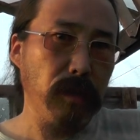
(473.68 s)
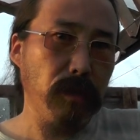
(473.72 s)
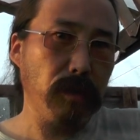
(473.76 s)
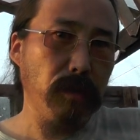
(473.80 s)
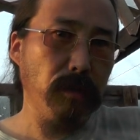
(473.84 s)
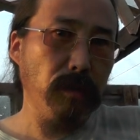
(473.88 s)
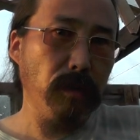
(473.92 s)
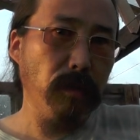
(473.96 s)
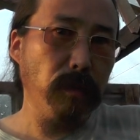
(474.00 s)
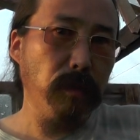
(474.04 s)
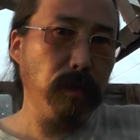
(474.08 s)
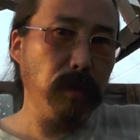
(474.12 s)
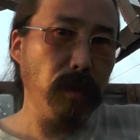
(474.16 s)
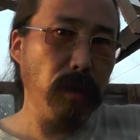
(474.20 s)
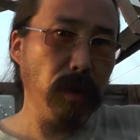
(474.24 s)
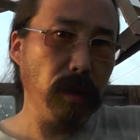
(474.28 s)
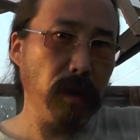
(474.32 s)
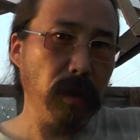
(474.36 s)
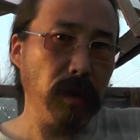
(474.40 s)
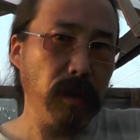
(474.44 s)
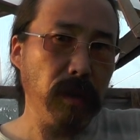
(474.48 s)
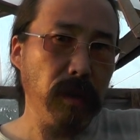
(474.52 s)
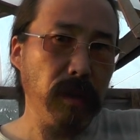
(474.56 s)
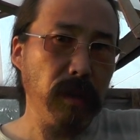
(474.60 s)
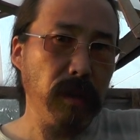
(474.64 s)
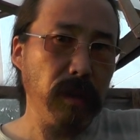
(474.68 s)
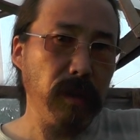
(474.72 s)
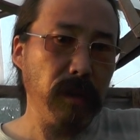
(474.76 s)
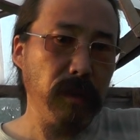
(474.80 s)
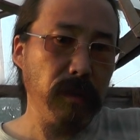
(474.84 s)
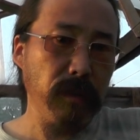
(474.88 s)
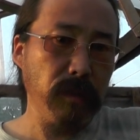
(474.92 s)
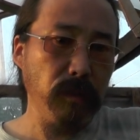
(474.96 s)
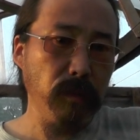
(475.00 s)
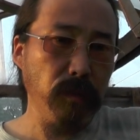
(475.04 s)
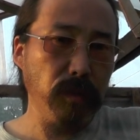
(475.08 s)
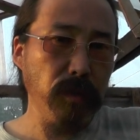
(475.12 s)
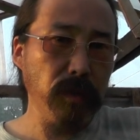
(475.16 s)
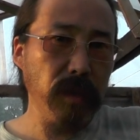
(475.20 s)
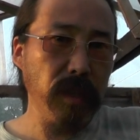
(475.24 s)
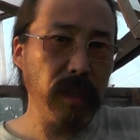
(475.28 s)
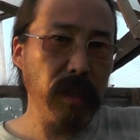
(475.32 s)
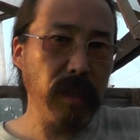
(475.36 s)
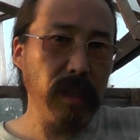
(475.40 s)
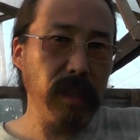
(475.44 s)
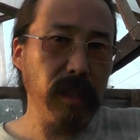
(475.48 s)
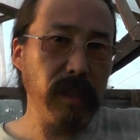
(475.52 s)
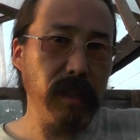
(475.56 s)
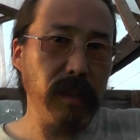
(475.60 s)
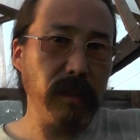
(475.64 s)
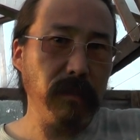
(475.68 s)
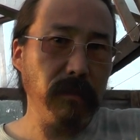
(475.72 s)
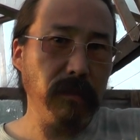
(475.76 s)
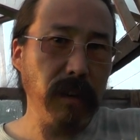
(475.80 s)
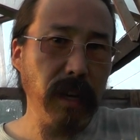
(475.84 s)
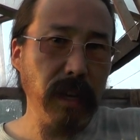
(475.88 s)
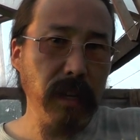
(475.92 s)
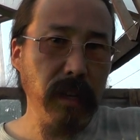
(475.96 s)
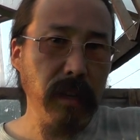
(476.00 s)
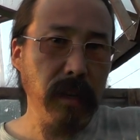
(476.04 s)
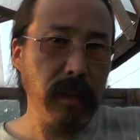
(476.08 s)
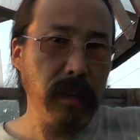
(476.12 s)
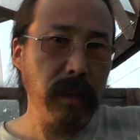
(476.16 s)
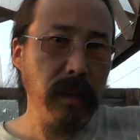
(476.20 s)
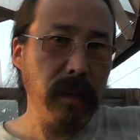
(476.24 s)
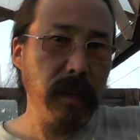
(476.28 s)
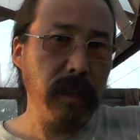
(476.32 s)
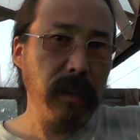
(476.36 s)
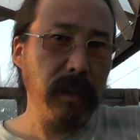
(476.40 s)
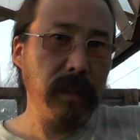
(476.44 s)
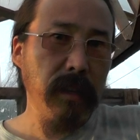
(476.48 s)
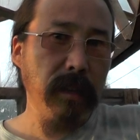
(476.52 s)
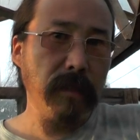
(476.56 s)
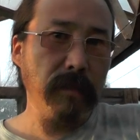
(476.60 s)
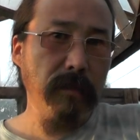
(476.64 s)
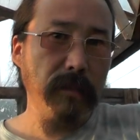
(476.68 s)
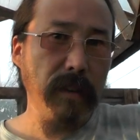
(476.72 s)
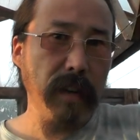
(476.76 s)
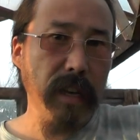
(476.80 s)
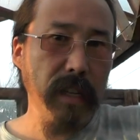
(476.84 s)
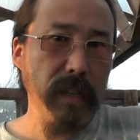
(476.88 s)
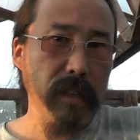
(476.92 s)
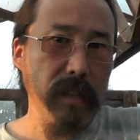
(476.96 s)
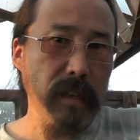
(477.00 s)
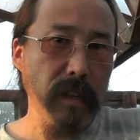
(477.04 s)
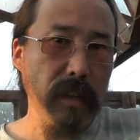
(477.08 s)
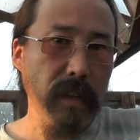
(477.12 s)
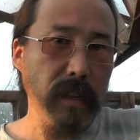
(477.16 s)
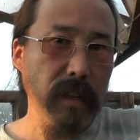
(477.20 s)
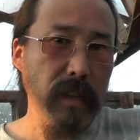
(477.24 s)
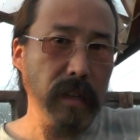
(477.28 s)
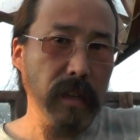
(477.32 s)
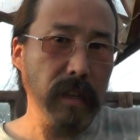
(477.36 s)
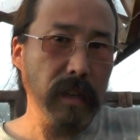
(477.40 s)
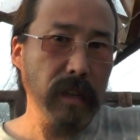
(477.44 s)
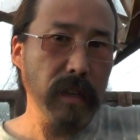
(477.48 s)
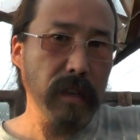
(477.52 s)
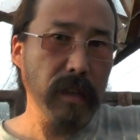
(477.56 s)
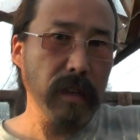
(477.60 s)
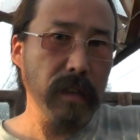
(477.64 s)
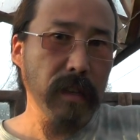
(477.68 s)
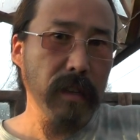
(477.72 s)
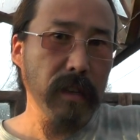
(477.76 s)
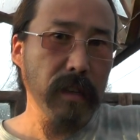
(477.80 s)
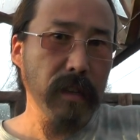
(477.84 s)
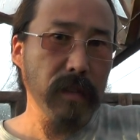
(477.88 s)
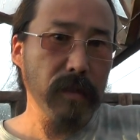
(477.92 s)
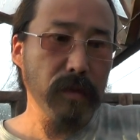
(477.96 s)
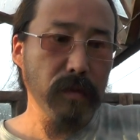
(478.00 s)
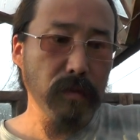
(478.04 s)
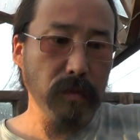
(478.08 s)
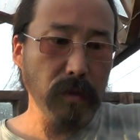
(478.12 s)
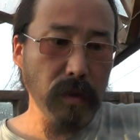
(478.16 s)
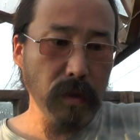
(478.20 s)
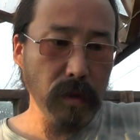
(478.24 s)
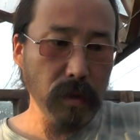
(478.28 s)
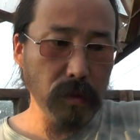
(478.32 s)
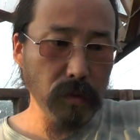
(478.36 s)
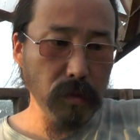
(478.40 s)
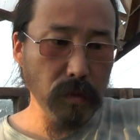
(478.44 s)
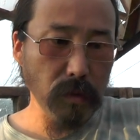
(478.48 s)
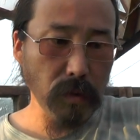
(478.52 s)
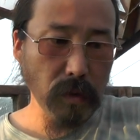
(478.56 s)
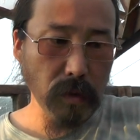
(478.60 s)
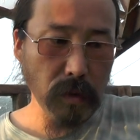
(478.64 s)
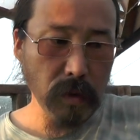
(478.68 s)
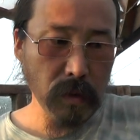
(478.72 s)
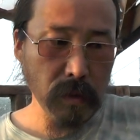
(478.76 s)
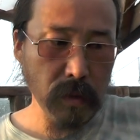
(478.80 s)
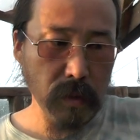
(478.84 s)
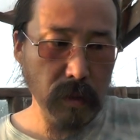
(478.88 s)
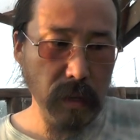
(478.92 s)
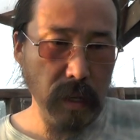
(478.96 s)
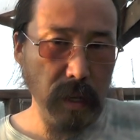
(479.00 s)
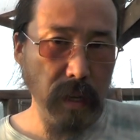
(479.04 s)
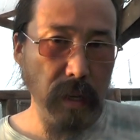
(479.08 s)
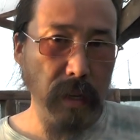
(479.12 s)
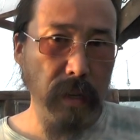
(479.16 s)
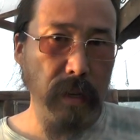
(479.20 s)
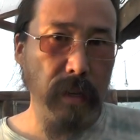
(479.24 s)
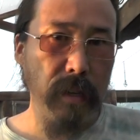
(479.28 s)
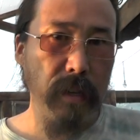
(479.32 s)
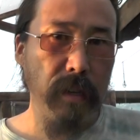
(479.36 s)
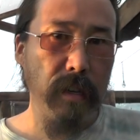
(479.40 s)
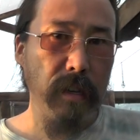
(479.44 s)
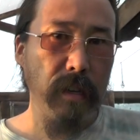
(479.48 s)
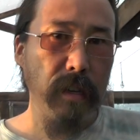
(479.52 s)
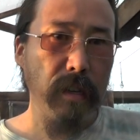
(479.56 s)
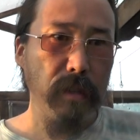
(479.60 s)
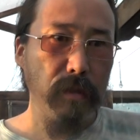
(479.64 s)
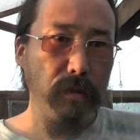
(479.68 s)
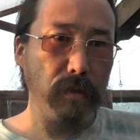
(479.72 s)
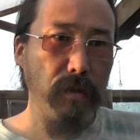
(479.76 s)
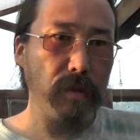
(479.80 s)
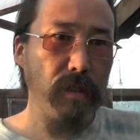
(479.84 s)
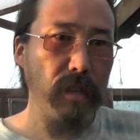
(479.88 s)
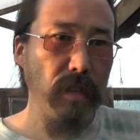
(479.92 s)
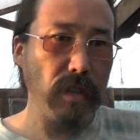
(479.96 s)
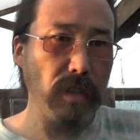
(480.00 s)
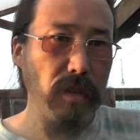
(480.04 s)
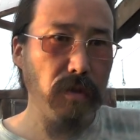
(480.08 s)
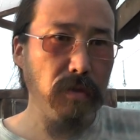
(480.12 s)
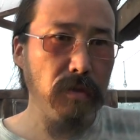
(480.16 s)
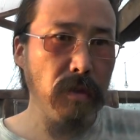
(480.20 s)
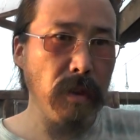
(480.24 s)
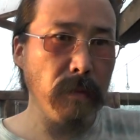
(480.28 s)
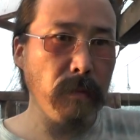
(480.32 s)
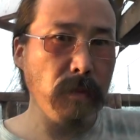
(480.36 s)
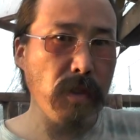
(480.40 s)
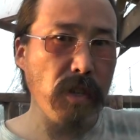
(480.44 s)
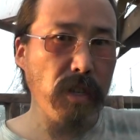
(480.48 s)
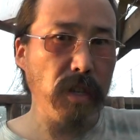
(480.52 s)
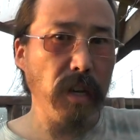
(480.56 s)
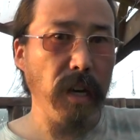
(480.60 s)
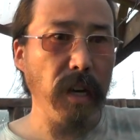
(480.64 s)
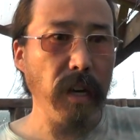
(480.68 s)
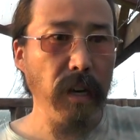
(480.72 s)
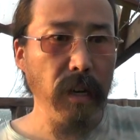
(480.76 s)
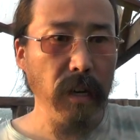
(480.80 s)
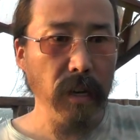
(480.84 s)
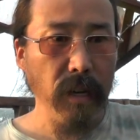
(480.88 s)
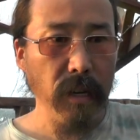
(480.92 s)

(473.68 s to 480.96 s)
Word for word: то Бог будет изливать на вас свой дух, да? То есть Иешуа Машиах